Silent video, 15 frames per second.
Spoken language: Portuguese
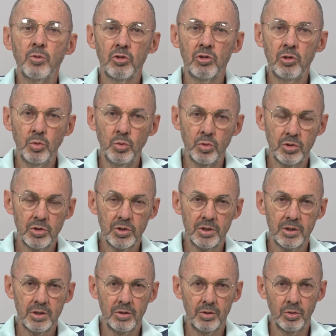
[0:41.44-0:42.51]
luz,
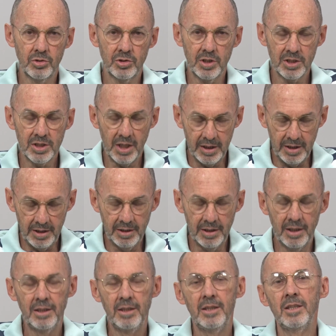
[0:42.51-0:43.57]
ou seja,
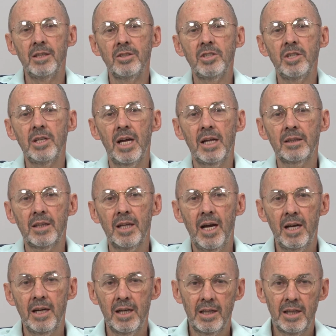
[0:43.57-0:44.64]
ainda
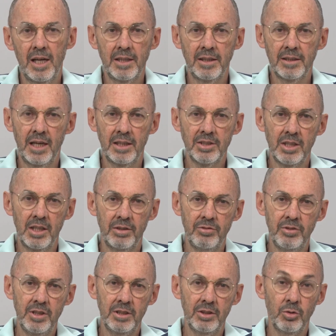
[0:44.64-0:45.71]
dilatar a claridade da
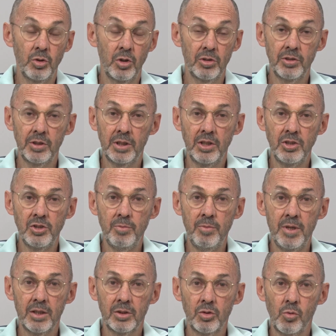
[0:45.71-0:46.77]
vida, o nosso
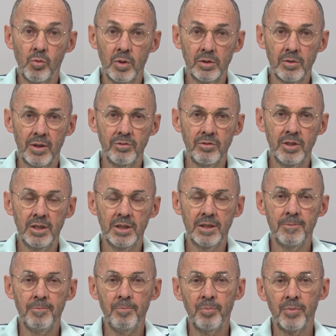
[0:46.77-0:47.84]
entendimento quanto à vida.
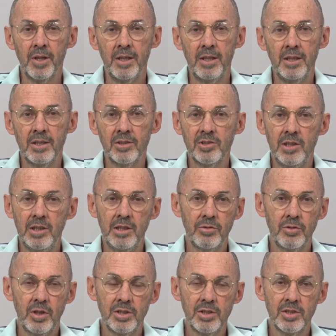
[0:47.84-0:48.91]
E esse
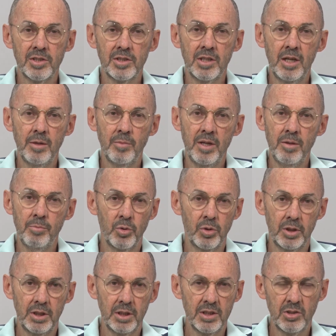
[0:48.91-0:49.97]
livro é de extrema
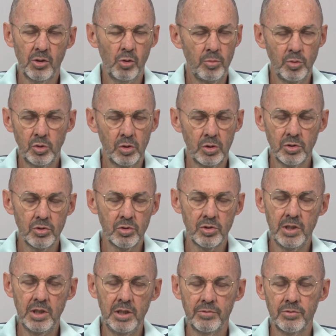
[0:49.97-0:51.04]
importância, como todos os
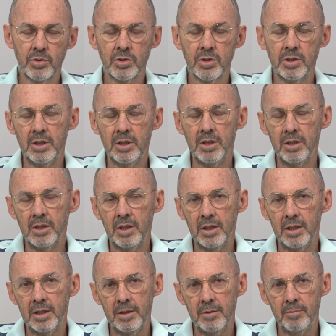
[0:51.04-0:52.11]
livros
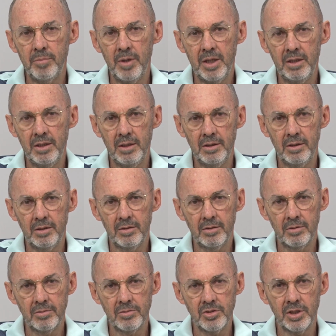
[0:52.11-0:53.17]
é, bem
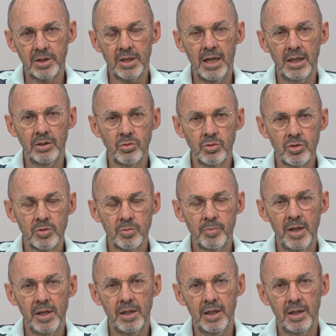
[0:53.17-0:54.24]
ditados
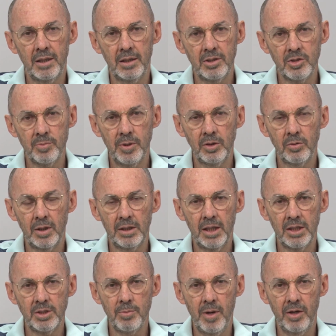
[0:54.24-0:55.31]
pela
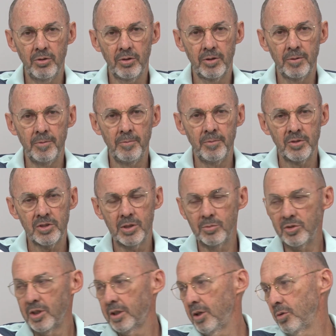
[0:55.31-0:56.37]
espiritualidade maior. Estamos
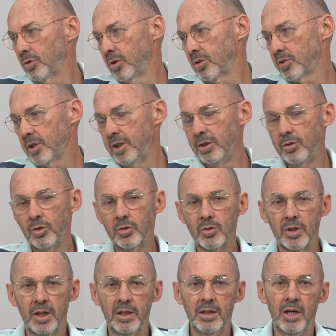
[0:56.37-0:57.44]
aqui com o nosso querido Dr.
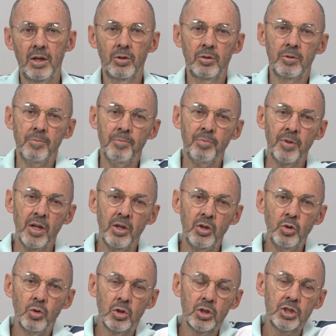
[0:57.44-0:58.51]
Agnaldo e
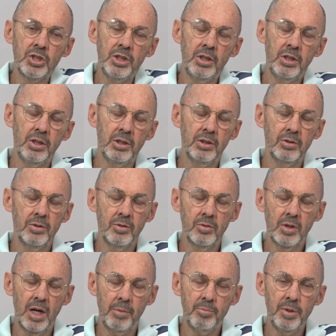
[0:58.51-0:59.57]
hoje o
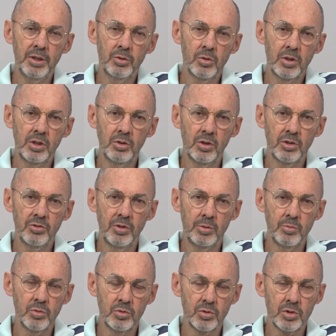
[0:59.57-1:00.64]
capítulo que nós
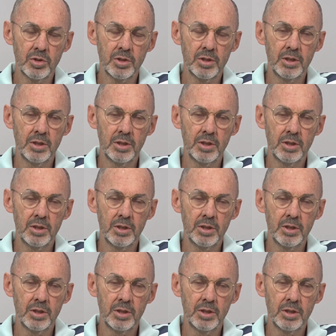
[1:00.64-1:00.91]
vamos